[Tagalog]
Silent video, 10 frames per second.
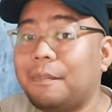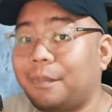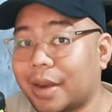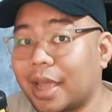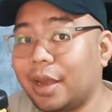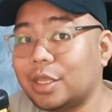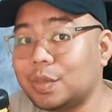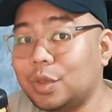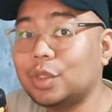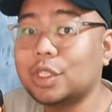ang progress
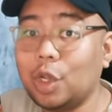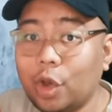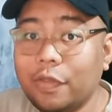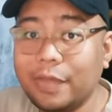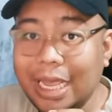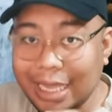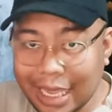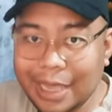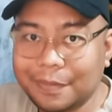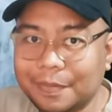mo sa loob ng
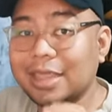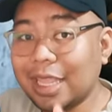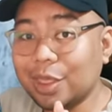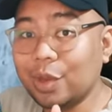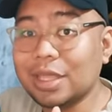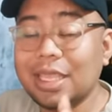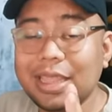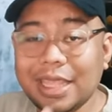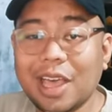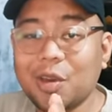game. Take note,
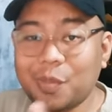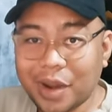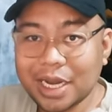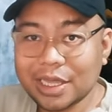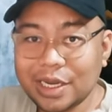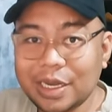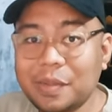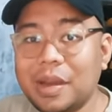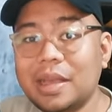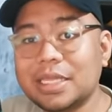hindi ako partner ng
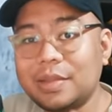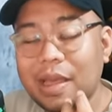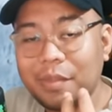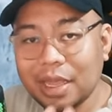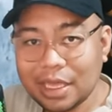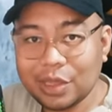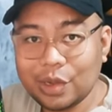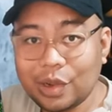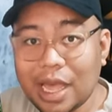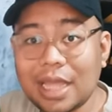mga sinabanggit
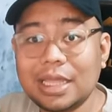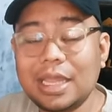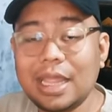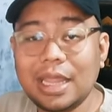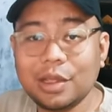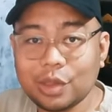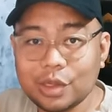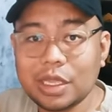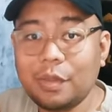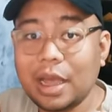ko at ilan lang
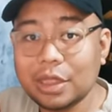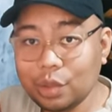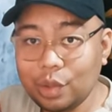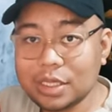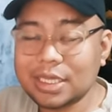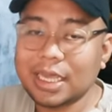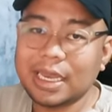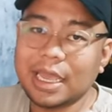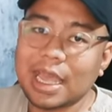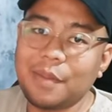to sa mga tools na
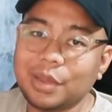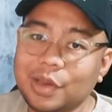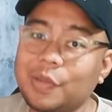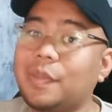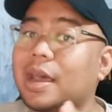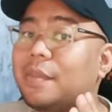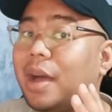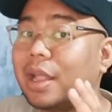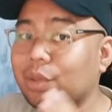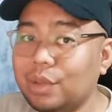ginagamit ko para
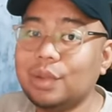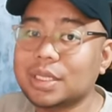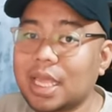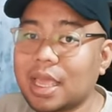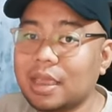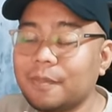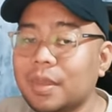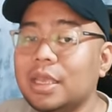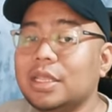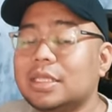makatulong sa akin
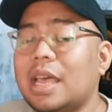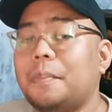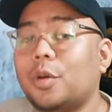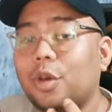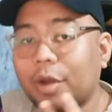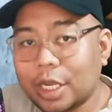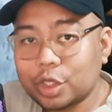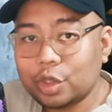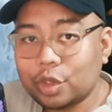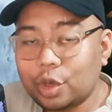sa
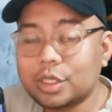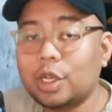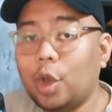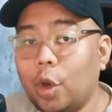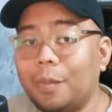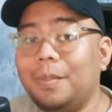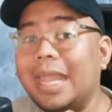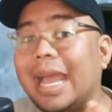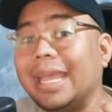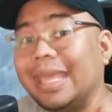progression ko sa loob
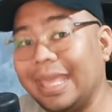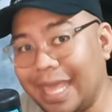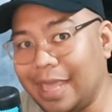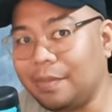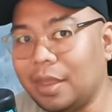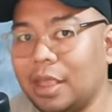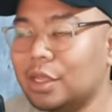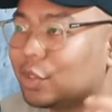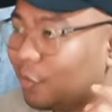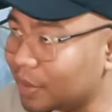ng game.
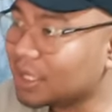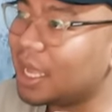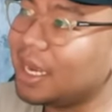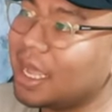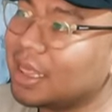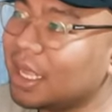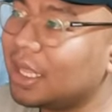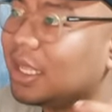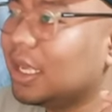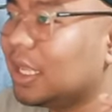So umpisa
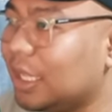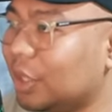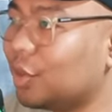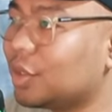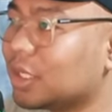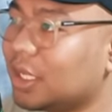natin dito sa